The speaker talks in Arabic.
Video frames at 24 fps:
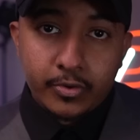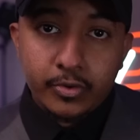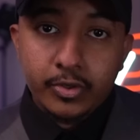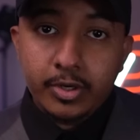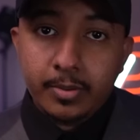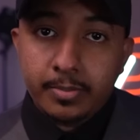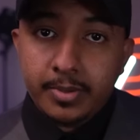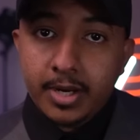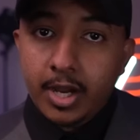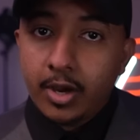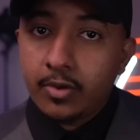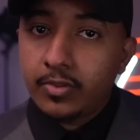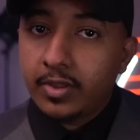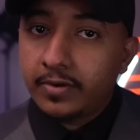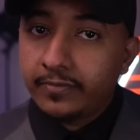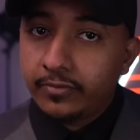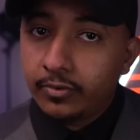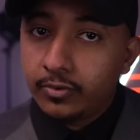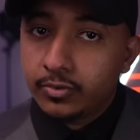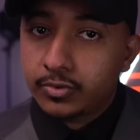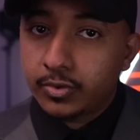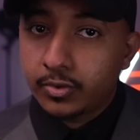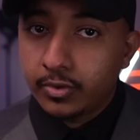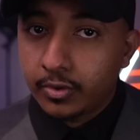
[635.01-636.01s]
كنا بناخذ
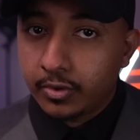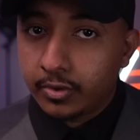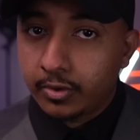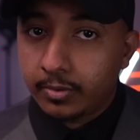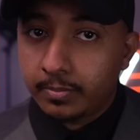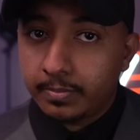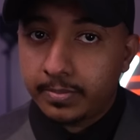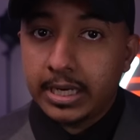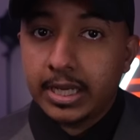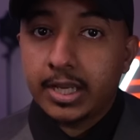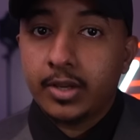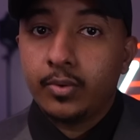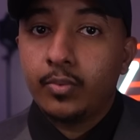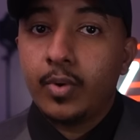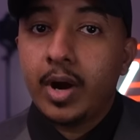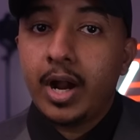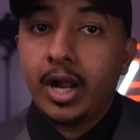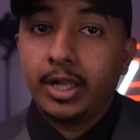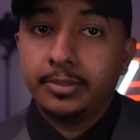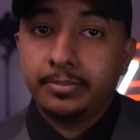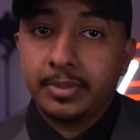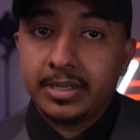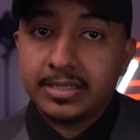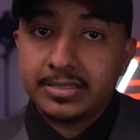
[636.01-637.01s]
الفلوس ونهرب لكن
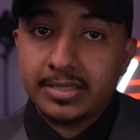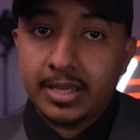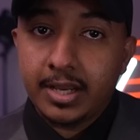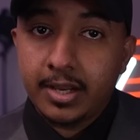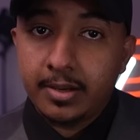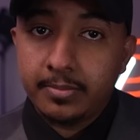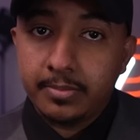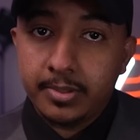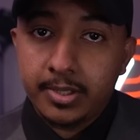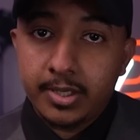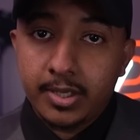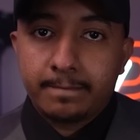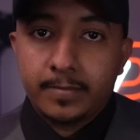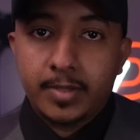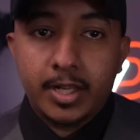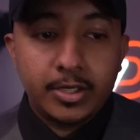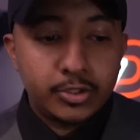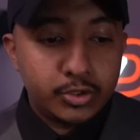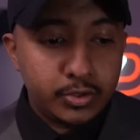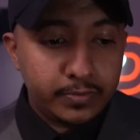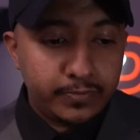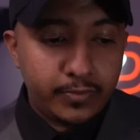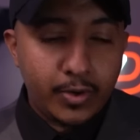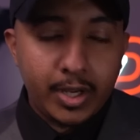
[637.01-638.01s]
واحد من اصحابي
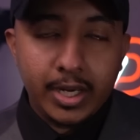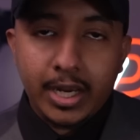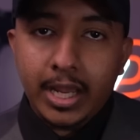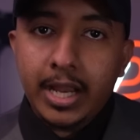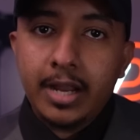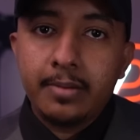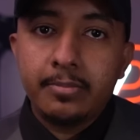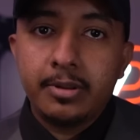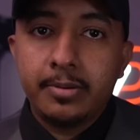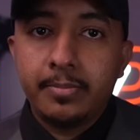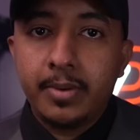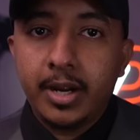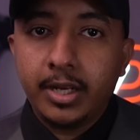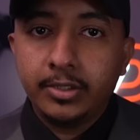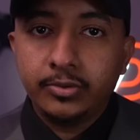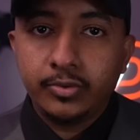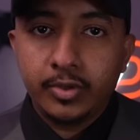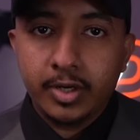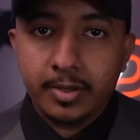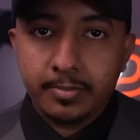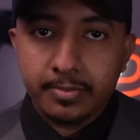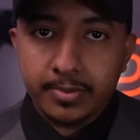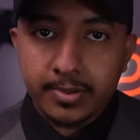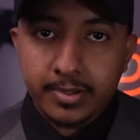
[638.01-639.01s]
قال شوفوا هالعامل ما
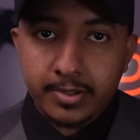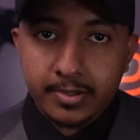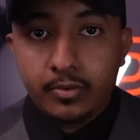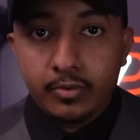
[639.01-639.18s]
عنده نبض